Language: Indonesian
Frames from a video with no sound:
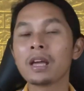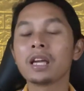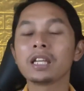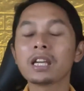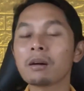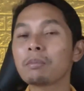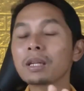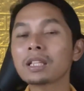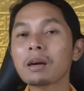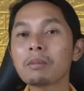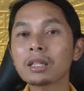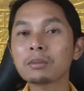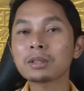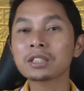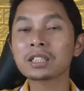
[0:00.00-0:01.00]
Yang pertama
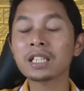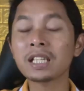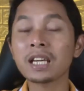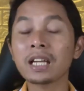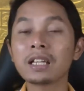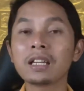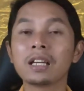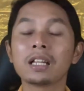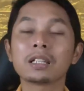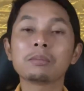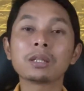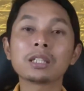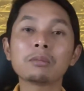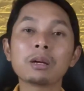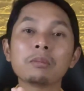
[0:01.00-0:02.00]
teman sekalian,
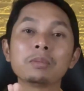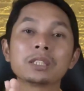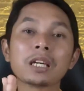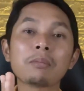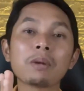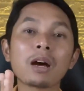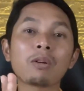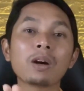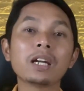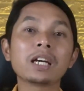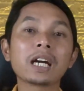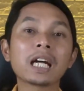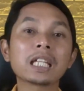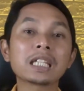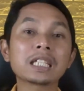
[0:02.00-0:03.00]
teman-teman bisa melakukan
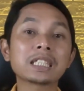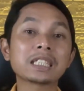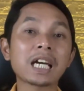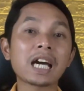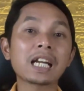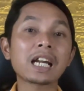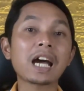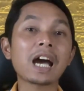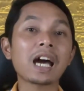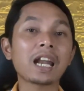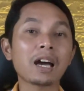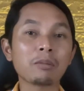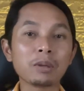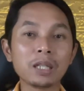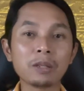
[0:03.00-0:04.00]
dengan cara
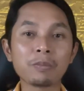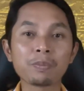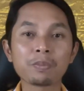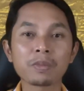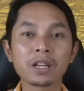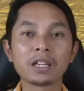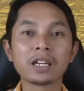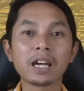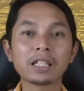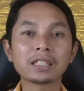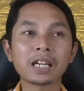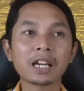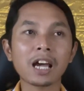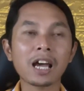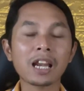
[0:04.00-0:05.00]
alami dengan
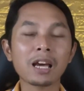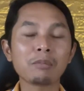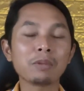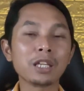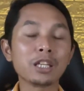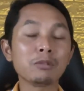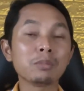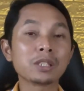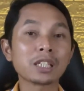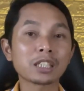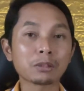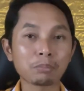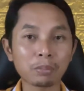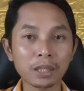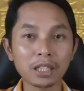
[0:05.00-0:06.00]
cara alami ini bisa
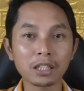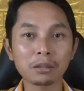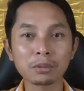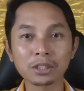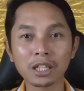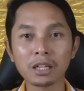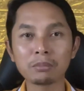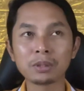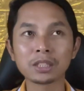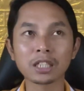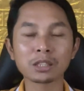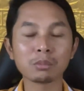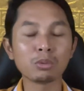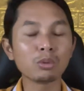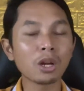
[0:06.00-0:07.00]
cepat ya teman sekalian bisa
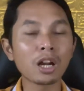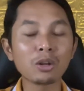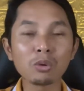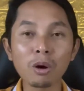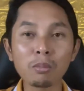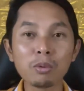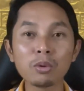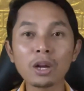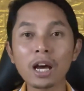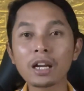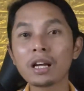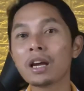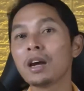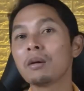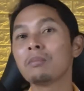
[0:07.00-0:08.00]
sebulan dua
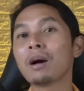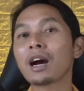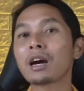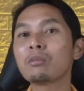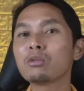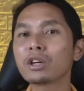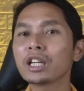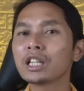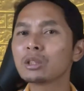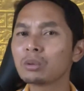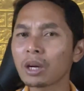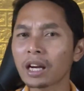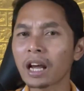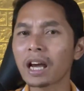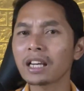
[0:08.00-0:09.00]
bulan bahkan mungkin
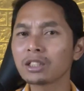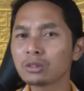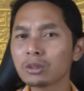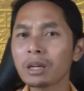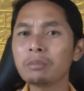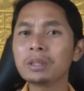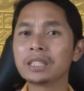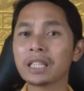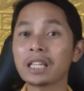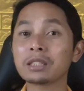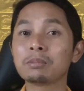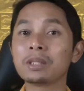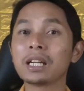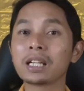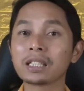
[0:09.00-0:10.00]
hitungan hari juga bisa
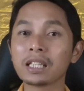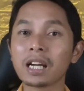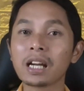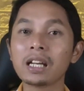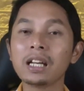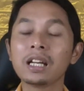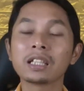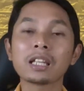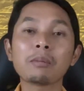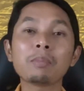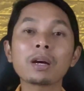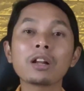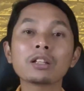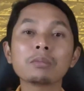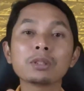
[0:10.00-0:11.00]
sebenarnya tapi
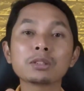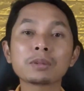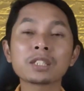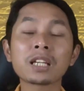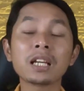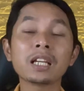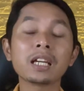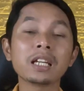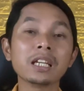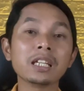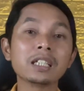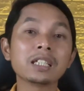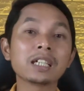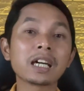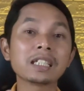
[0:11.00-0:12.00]
kalau teman sekalian ini
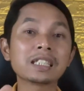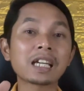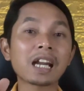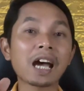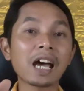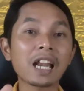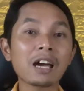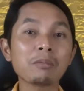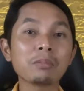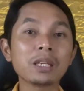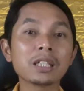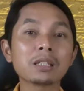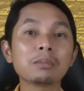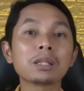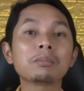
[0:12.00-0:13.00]
dengan cara alami
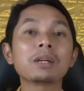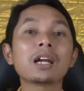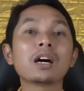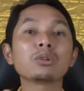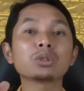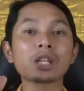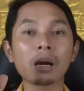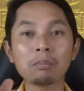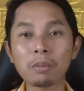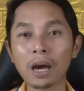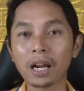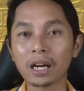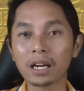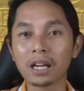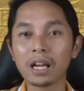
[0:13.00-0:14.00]
teman-teman harus
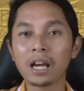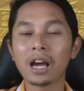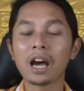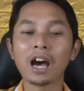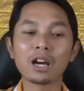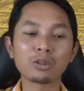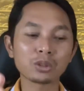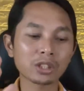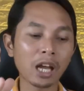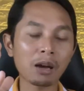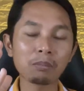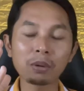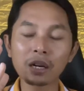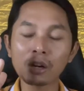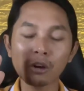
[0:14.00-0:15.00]
sabar harus
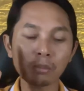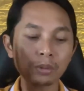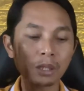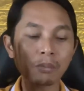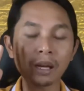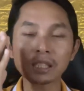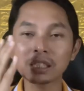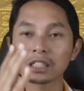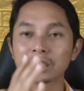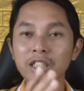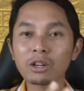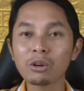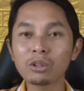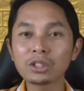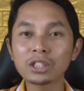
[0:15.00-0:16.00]
sabar optimasi
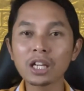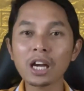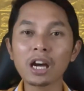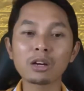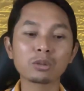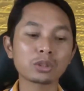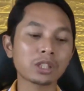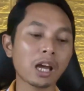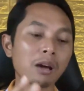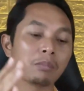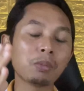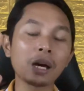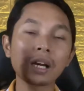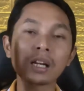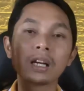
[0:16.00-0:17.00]
SEO-nya, harus
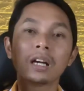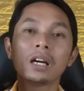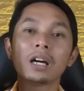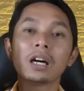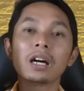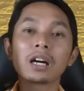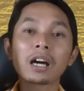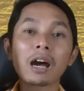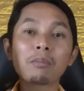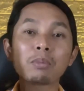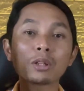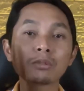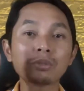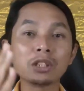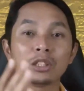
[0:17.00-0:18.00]
sabar uh,
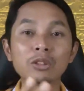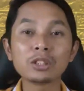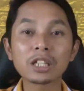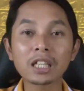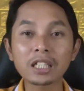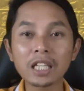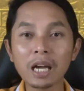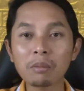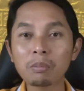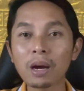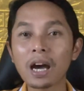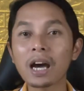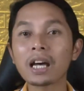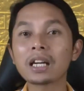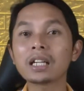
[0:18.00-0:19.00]
ngupload videonya tiap
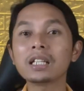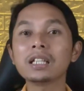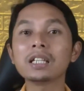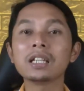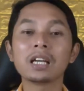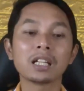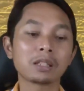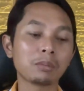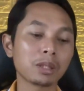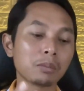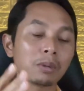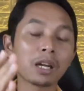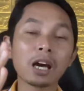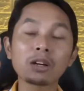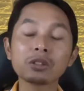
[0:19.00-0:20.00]
hari.
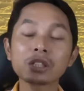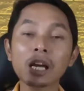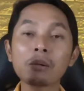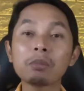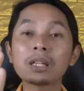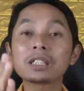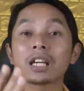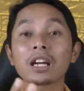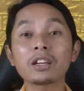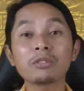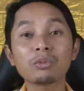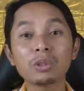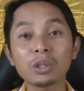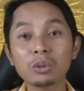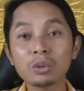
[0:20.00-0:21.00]
Teman-teman harus sabar cari
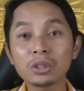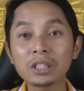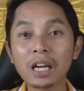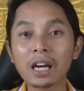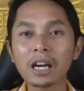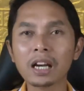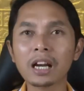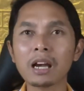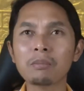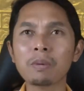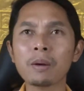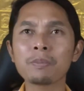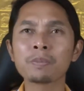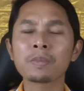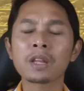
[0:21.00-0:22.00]
view-nya karena
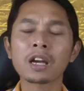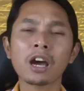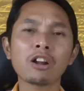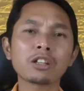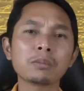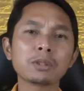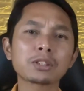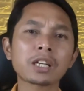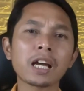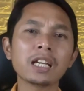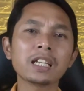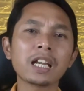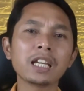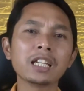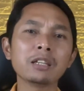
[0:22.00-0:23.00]
apa? Kalau teman
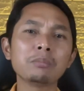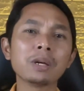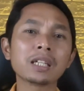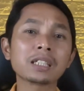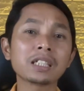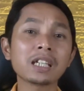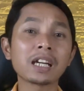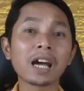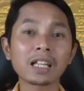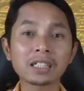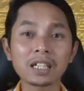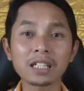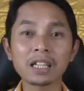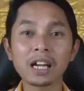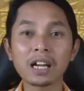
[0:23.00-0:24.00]
sekalian ini biasanya
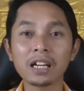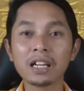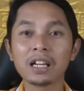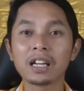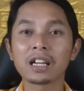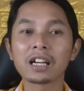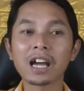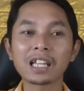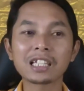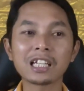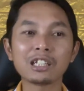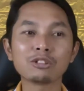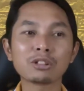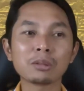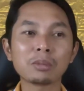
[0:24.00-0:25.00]
gatel ya. Gatel
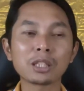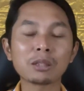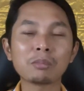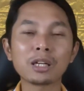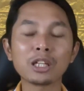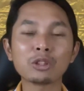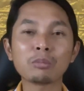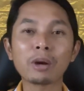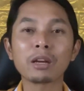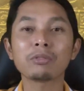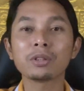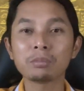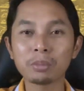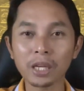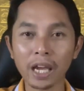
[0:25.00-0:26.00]
itu teman-teman itu main
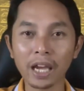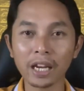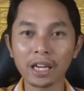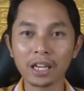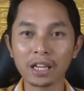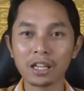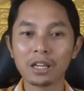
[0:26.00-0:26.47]
VPN